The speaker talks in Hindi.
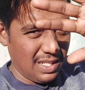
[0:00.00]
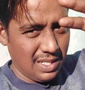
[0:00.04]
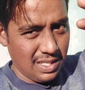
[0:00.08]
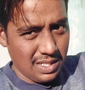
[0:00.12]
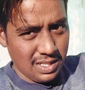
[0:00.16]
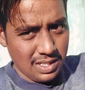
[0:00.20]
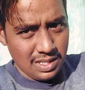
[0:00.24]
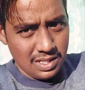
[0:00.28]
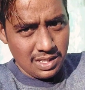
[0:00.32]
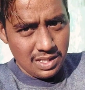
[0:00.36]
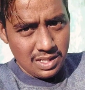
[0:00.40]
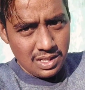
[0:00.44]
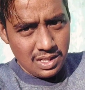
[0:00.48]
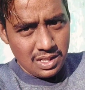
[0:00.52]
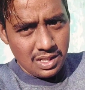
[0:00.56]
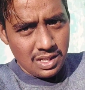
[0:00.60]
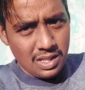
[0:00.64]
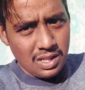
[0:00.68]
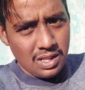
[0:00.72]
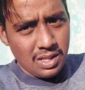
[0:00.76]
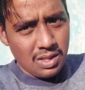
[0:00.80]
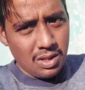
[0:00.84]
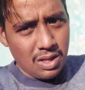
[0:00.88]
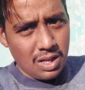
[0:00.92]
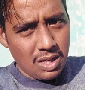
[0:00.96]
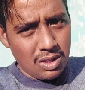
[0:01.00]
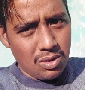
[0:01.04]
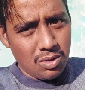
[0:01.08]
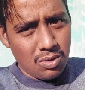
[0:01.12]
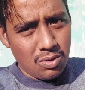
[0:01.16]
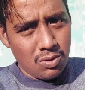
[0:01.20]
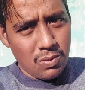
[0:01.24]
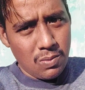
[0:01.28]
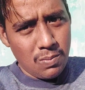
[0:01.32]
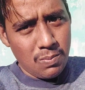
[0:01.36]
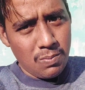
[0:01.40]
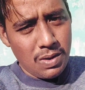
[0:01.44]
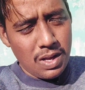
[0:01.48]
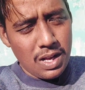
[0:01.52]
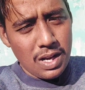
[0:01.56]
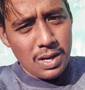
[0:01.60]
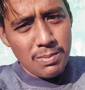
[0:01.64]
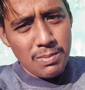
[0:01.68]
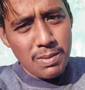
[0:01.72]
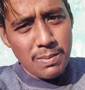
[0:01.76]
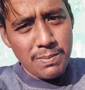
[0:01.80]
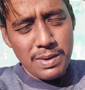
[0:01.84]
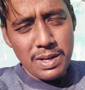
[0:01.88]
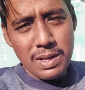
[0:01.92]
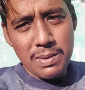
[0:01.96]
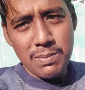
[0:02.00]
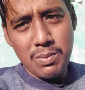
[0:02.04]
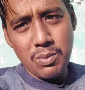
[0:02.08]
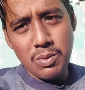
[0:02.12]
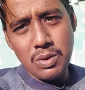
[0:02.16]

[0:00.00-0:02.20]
रही है आज तो सोमवार है मम्मी ने